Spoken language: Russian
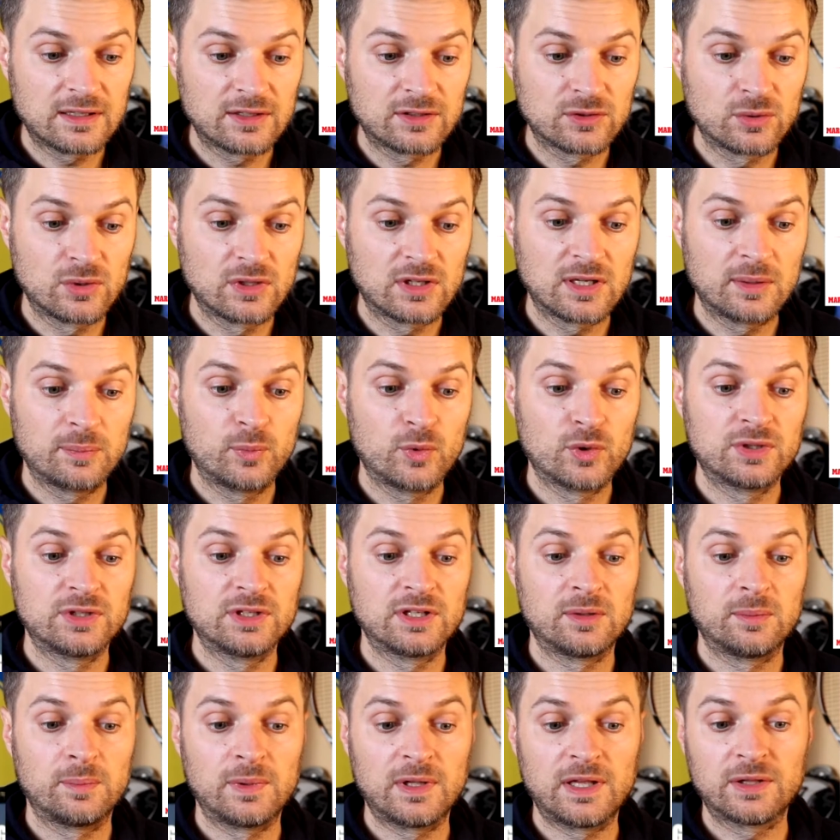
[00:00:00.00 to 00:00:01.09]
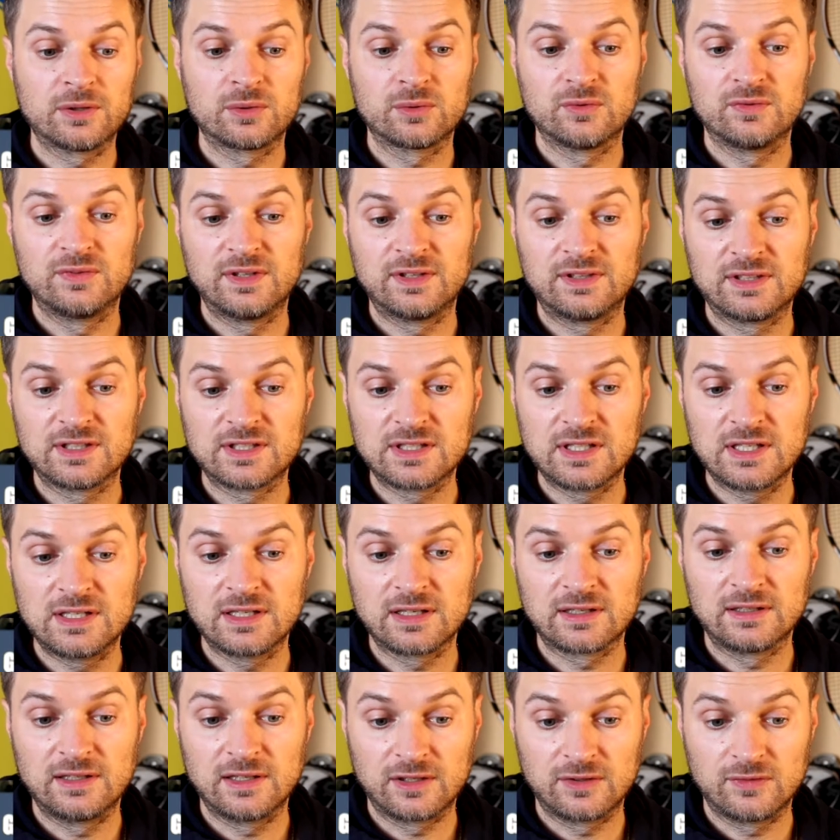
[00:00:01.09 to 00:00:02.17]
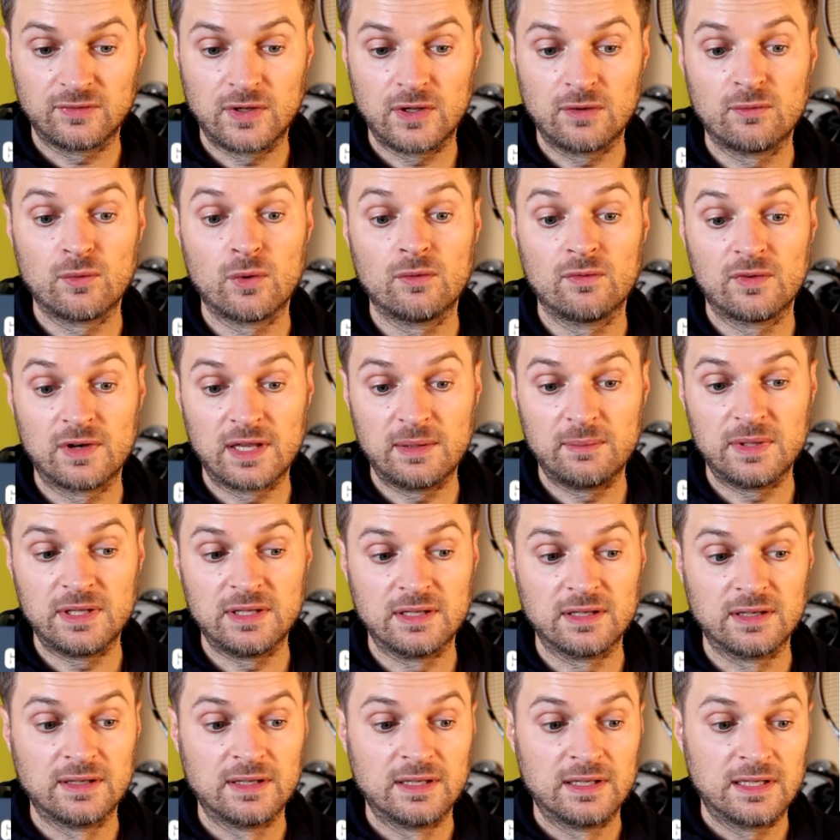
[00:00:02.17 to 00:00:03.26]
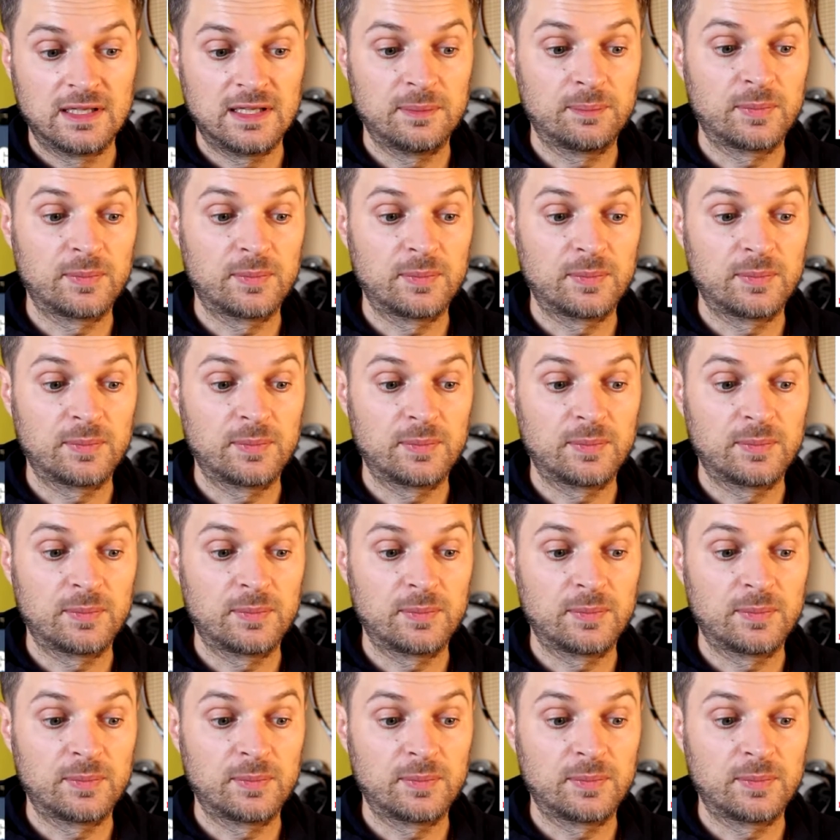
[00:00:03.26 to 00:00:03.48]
настолько поднял планку в достижениях для своего времени и